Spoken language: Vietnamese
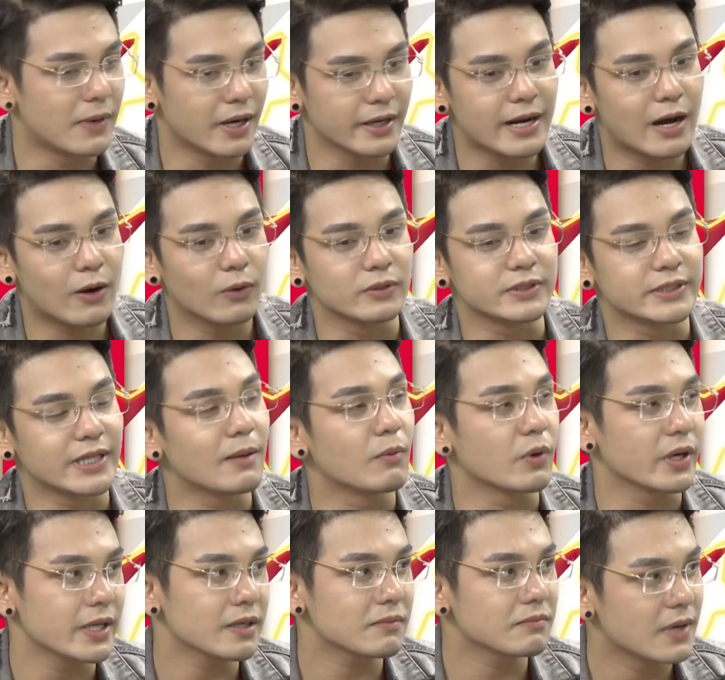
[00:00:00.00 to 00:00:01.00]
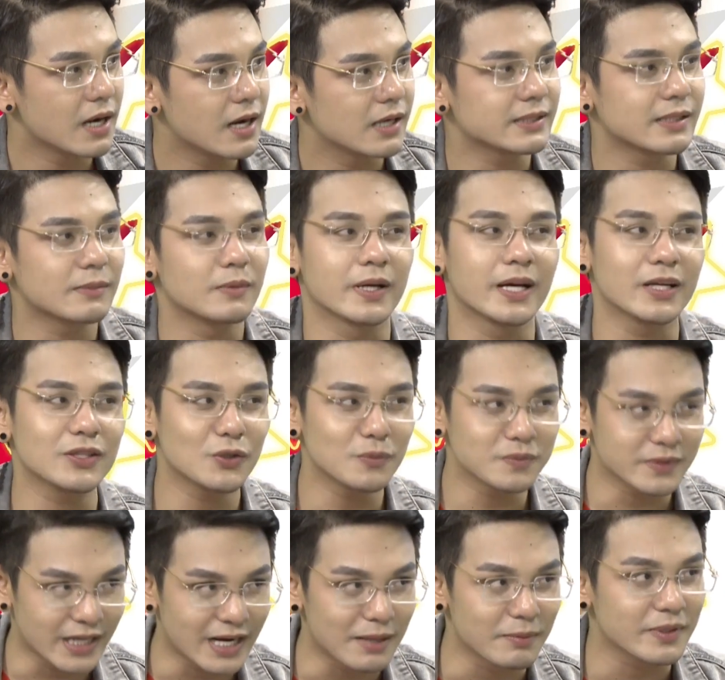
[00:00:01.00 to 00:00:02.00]
Là mở đầu sẽ là một cái giấc mơ, xong rồi kết
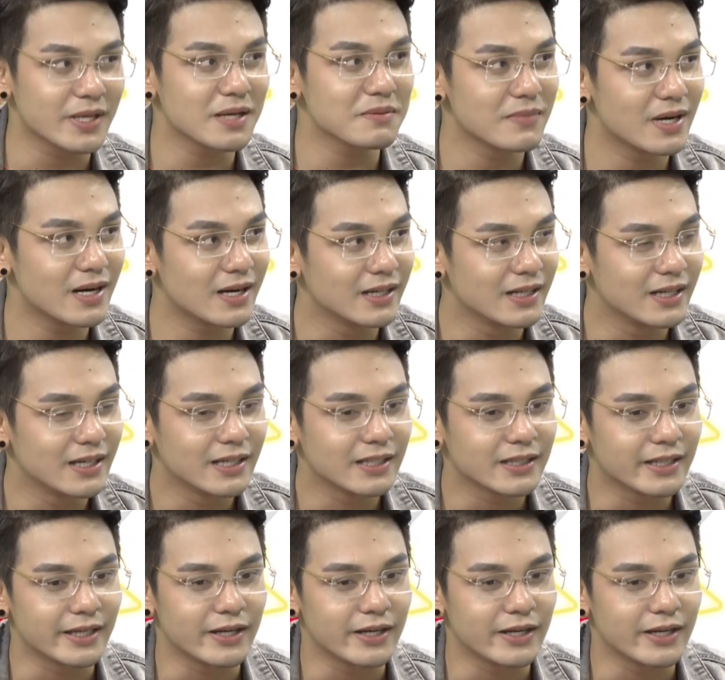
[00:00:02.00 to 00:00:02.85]
thúc sẽ là một giấc mơ. ừ.